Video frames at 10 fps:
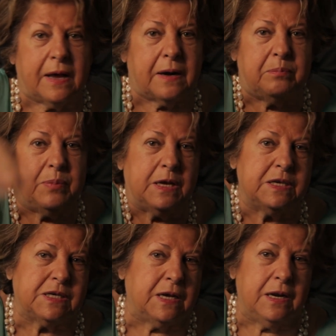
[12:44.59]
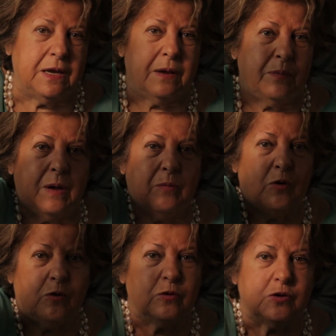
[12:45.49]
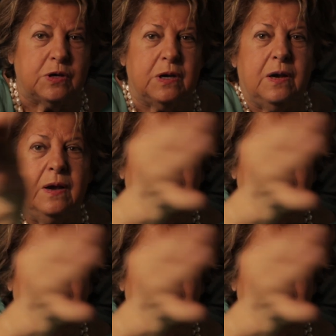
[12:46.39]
arabeschi, li chiamiamo così,